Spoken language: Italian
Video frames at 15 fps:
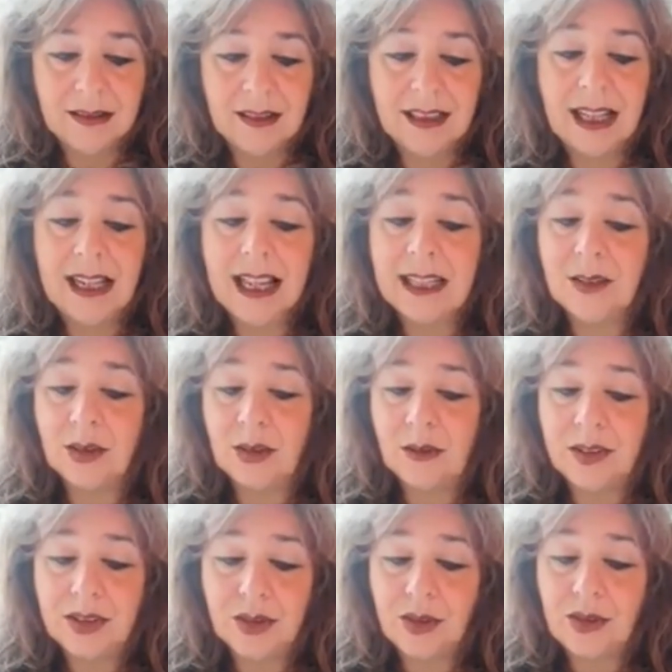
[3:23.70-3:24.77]
Dal letto
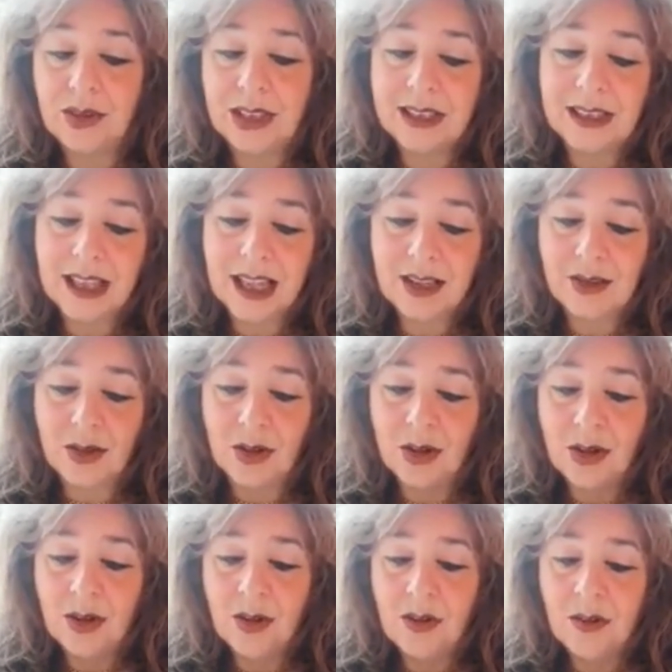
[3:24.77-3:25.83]
dove sono disteso
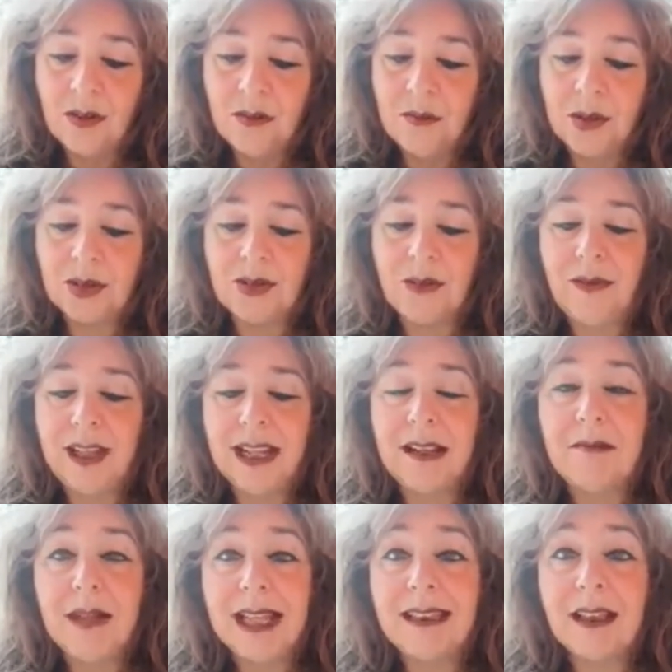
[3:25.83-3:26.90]
posso
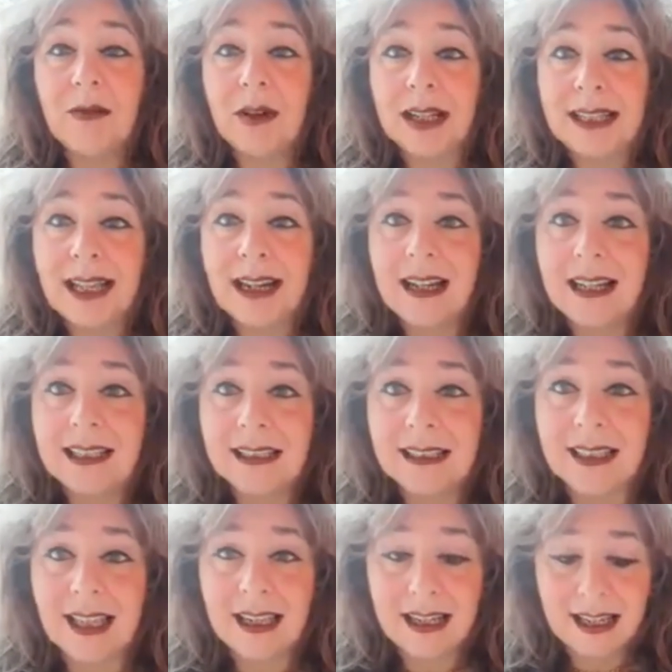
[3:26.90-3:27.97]
finalmente guardare le
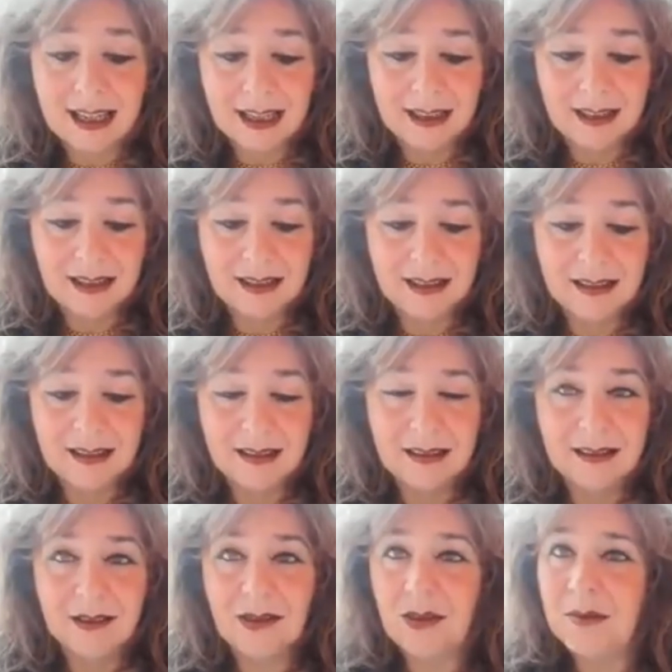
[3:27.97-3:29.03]
stelle.
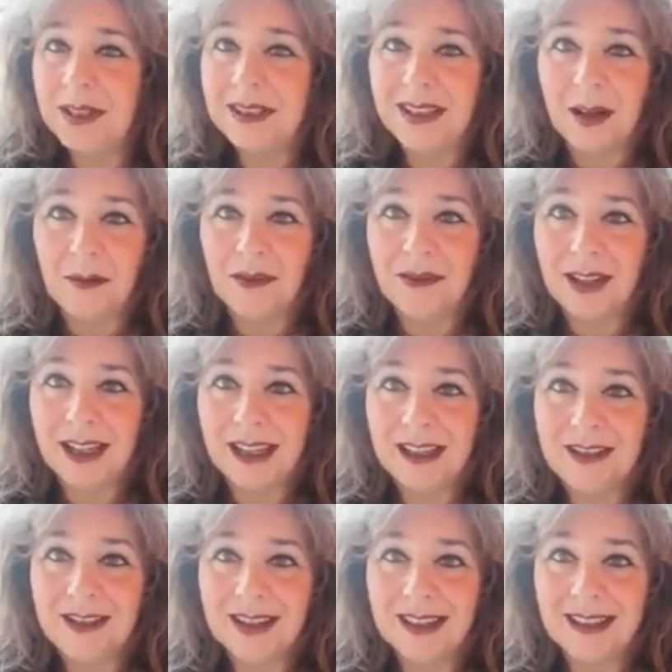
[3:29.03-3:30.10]
Come siamo
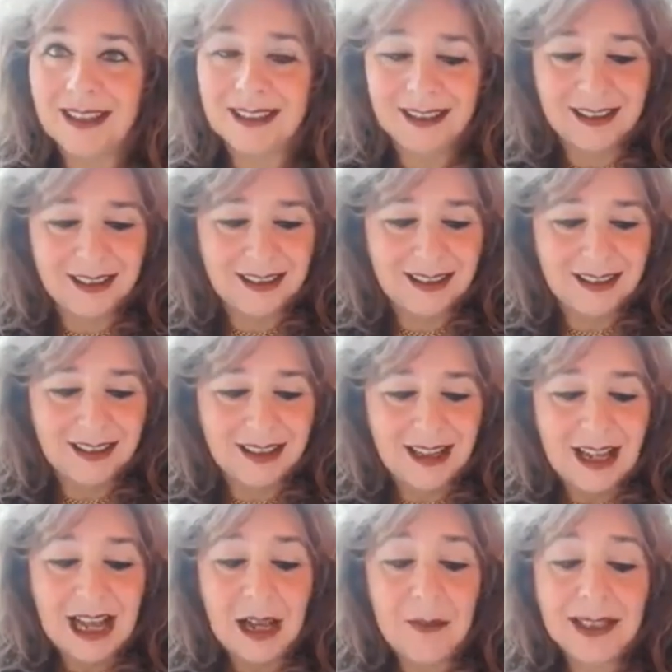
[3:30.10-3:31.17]
felici.
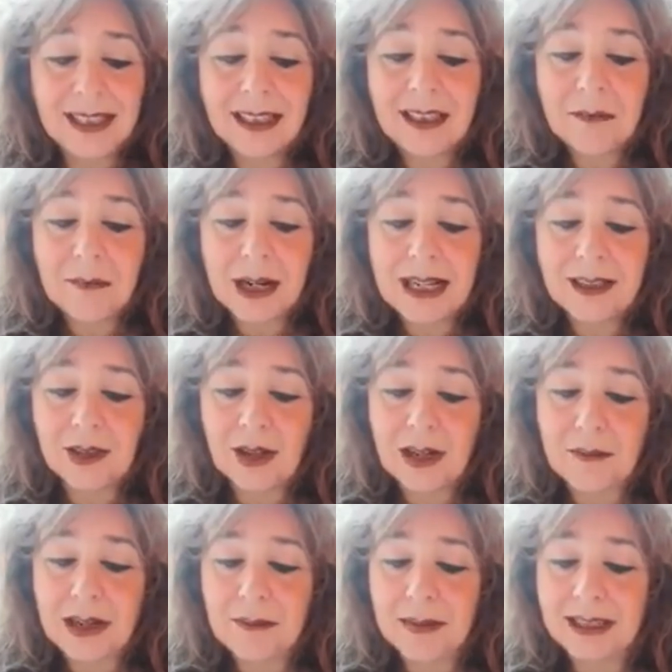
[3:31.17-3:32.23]
A metà del pranzo
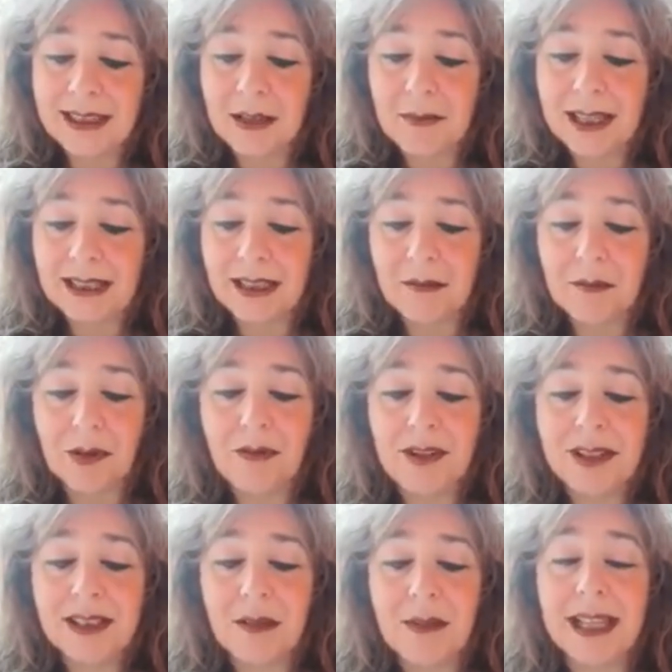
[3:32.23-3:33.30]
la mamma si è messa
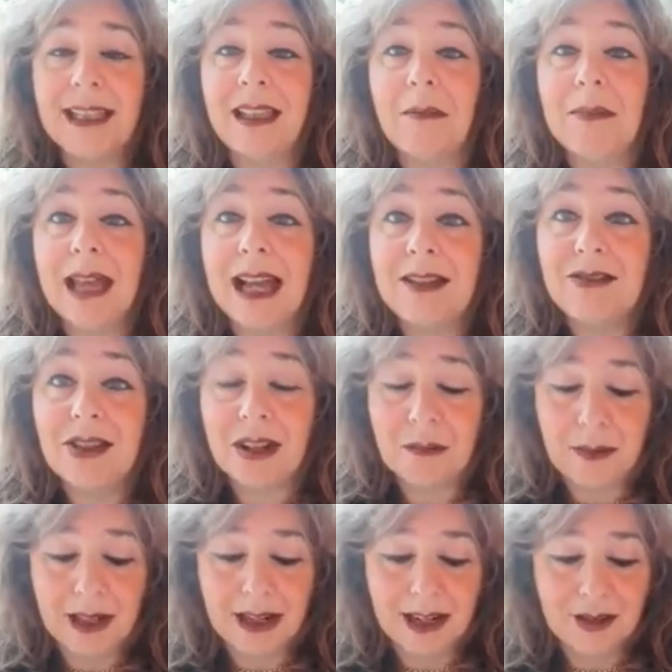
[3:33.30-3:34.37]
improvvisamente a piangere
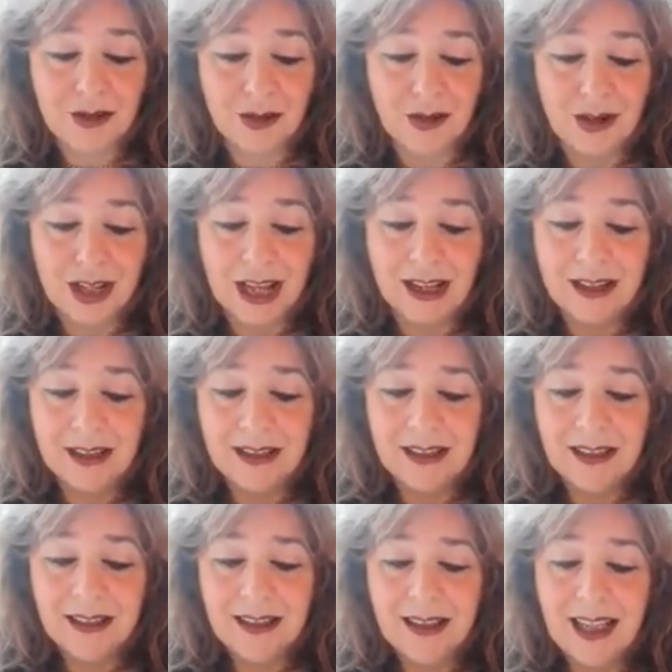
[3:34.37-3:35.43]
per la gioia
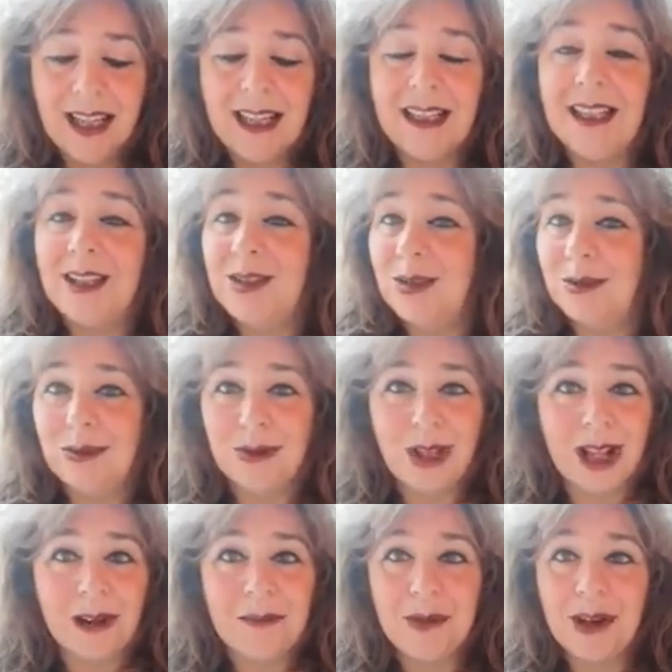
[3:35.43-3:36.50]
e nessuno
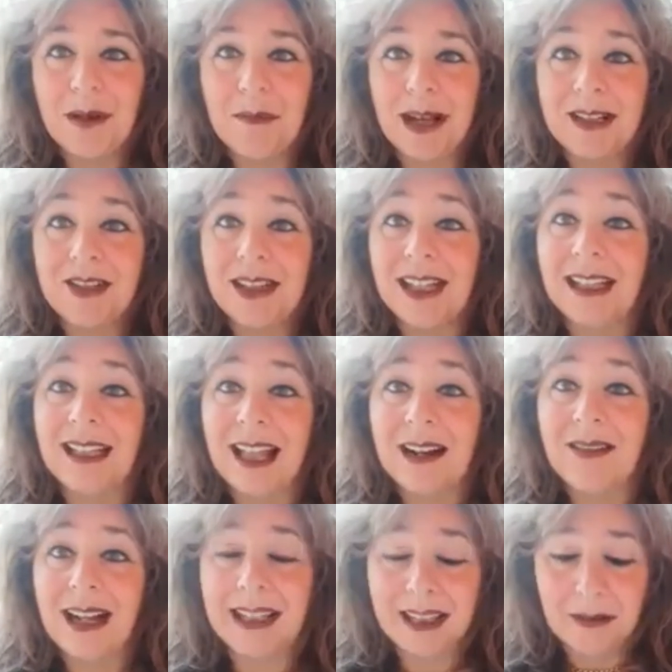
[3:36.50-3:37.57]
era più capace di andare
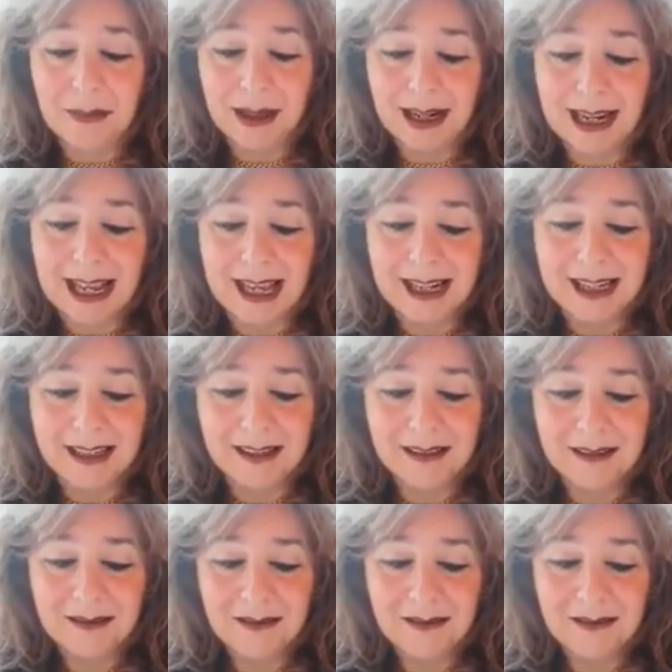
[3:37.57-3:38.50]
avanti a parlare.